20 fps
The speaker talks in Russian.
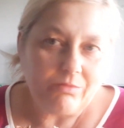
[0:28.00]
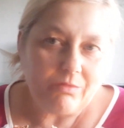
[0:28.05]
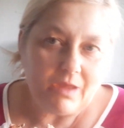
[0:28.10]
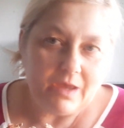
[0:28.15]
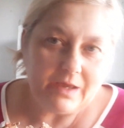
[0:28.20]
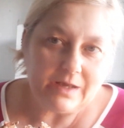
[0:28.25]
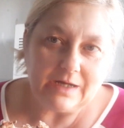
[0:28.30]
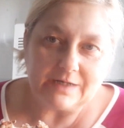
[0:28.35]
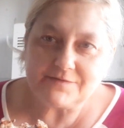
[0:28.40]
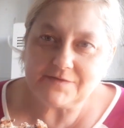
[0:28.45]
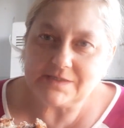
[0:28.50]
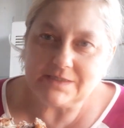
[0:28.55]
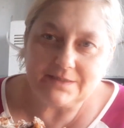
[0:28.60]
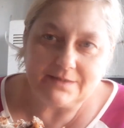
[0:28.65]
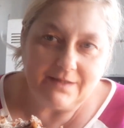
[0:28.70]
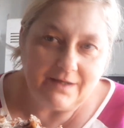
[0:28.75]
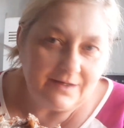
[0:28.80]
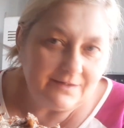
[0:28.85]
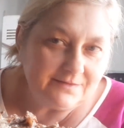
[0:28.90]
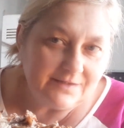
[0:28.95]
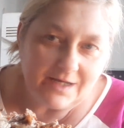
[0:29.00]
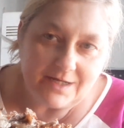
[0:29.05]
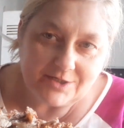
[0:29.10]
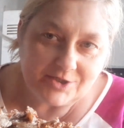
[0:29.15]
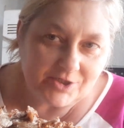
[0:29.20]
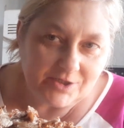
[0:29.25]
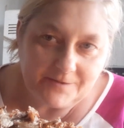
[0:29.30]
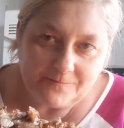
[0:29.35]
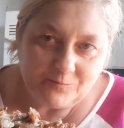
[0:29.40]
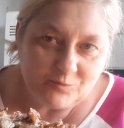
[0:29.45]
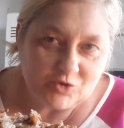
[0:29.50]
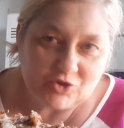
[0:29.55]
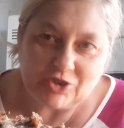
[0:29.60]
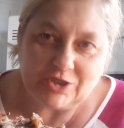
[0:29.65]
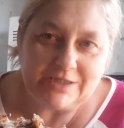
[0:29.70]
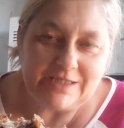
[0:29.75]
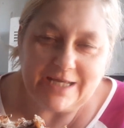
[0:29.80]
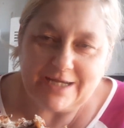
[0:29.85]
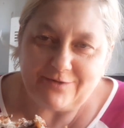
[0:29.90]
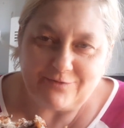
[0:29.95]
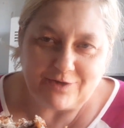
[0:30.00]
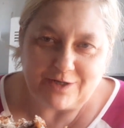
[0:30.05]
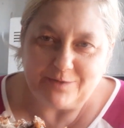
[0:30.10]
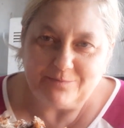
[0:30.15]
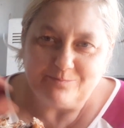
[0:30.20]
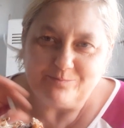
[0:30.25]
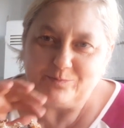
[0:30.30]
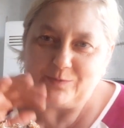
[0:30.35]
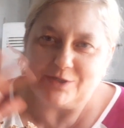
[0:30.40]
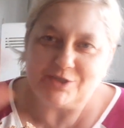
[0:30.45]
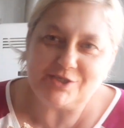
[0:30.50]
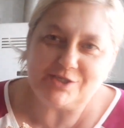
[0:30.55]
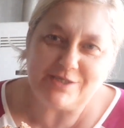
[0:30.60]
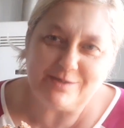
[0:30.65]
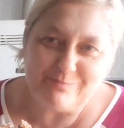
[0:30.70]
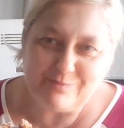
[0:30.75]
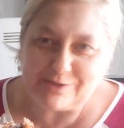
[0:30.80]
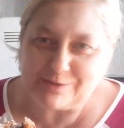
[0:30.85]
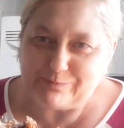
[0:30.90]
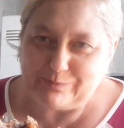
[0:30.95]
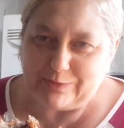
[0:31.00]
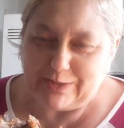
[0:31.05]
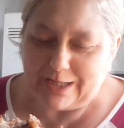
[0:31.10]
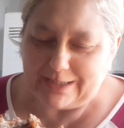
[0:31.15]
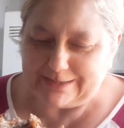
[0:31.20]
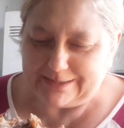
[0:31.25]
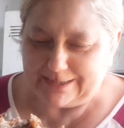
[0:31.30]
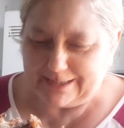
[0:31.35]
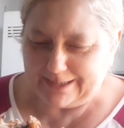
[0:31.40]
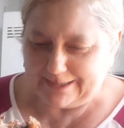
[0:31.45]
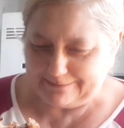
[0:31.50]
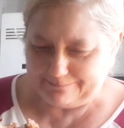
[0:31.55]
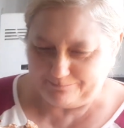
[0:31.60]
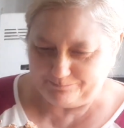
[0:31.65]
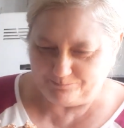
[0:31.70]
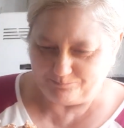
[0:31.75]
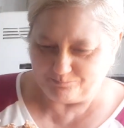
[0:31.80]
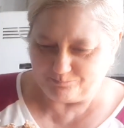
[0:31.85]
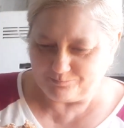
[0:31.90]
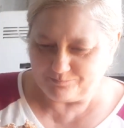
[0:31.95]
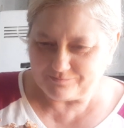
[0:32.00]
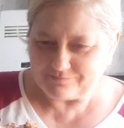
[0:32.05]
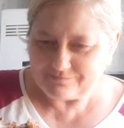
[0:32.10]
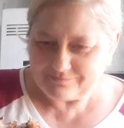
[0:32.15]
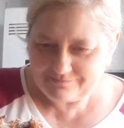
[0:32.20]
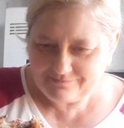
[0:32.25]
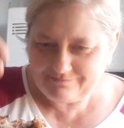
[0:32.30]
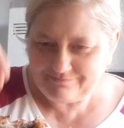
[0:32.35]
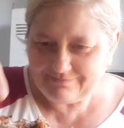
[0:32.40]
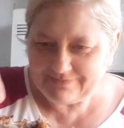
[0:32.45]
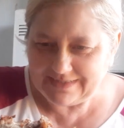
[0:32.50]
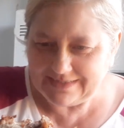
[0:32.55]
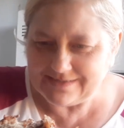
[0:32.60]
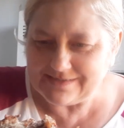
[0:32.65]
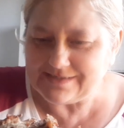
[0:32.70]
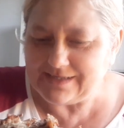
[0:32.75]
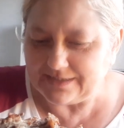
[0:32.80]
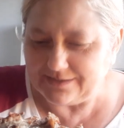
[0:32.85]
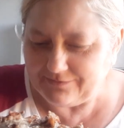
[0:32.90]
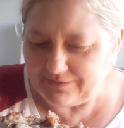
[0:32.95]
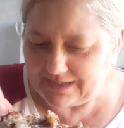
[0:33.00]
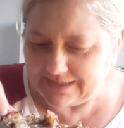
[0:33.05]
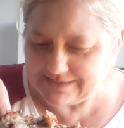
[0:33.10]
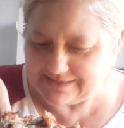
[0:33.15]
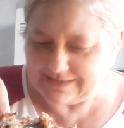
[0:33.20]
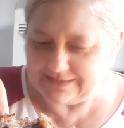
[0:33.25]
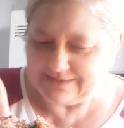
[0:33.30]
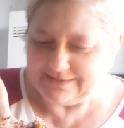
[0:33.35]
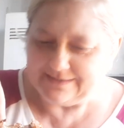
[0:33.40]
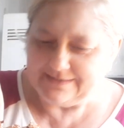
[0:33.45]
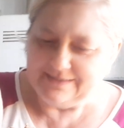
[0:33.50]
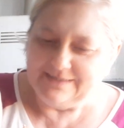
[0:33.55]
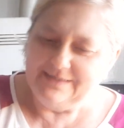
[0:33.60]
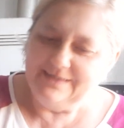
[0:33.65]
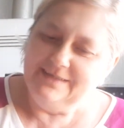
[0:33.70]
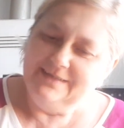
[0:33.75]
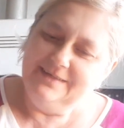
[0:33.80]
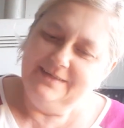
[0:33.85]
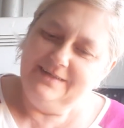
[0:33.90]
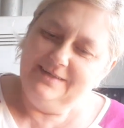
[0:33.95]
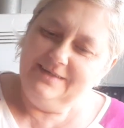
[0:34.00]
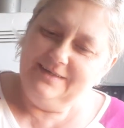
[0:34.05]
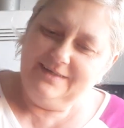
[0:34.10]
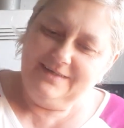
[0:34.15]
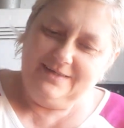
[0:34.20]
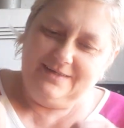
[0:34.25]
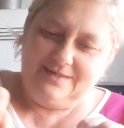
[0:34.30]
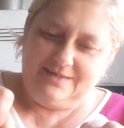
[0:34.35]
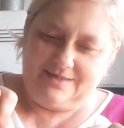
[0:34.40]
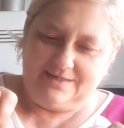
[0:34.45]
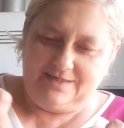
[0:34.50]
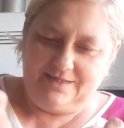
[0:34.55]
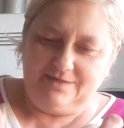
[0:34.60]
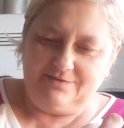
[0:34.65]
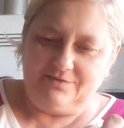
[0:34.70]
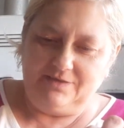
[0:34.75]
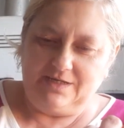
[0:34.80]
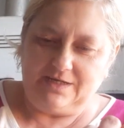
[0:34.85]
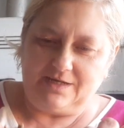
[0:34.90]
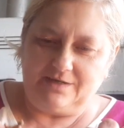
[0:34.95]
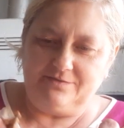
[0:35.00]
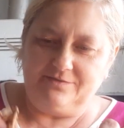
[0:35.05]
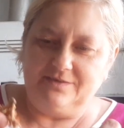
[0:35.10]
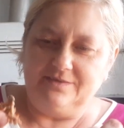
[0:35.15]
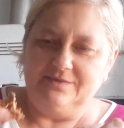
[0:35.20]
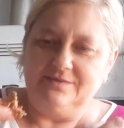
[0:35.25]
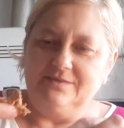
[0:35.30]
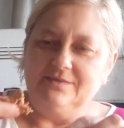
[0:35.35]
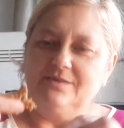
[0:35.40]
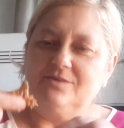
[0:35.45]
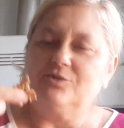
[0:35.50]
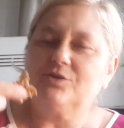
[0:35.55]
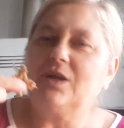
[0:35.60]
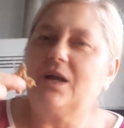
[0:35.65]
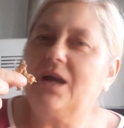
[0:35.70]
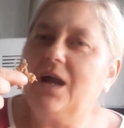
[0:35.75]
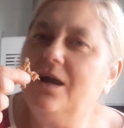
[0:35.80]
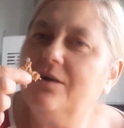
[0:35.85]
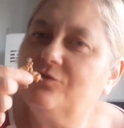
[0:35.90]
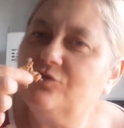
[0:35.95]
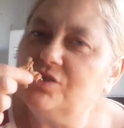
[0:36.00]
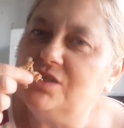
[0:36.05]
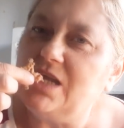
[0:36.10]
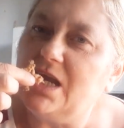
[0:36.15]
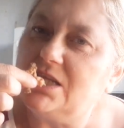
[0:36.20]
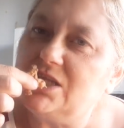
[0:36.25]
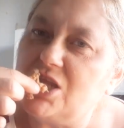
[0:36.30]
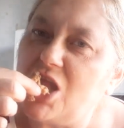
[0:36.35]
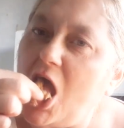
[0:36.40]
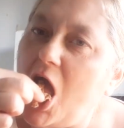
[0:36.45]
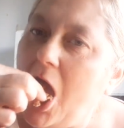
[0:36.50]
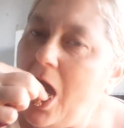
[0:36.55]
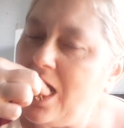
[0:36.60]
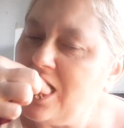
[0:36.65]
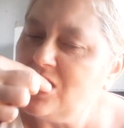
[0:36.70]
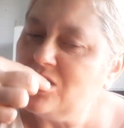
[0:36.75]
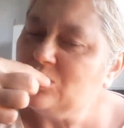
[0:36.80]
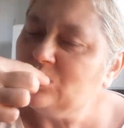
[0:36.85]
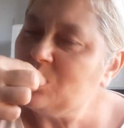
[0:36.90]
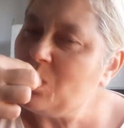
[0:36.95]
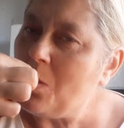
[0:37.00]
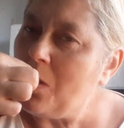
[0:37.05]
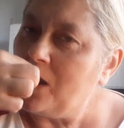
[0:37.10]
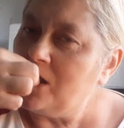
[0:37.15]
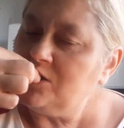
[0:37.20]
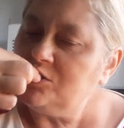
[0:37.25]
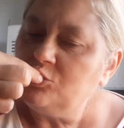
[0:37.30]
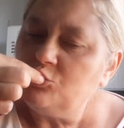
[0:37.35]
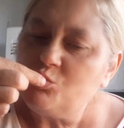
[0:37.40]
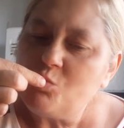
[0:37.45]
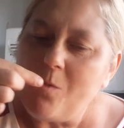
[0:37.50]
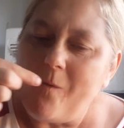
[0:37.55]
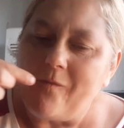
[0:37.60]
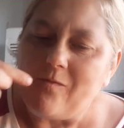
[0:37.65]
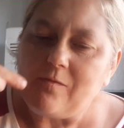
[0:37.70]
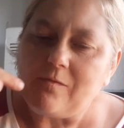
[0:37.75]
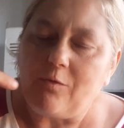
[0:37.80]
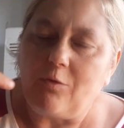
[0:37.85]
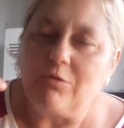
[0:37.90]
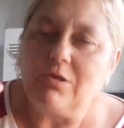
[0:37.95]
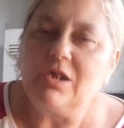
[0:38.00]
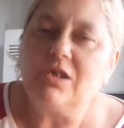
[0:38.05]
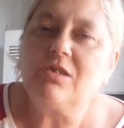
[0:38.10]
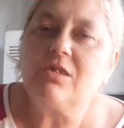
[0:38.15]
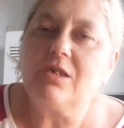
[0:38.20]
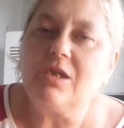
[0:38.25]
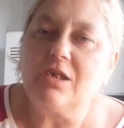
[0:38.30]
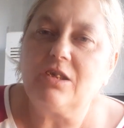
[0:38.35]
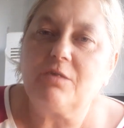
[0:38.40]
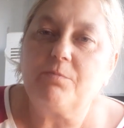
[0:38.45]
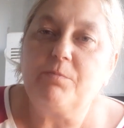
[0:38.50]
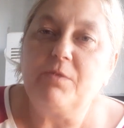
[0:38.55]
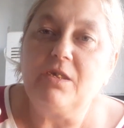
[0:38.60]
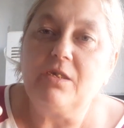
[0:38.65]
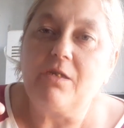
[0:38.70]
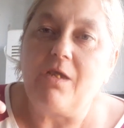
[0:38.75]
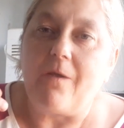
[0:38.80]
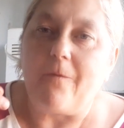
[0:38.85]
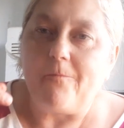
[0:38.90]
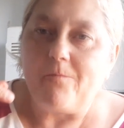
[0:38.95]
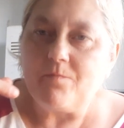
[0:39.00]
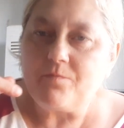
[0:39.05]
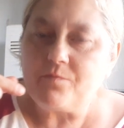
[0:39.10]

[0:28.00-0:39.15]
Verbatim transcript: И, как всегда, наши шедевры почти бесплатные. За 20 гривников вот такая вкуснятина. Куриные шпинки.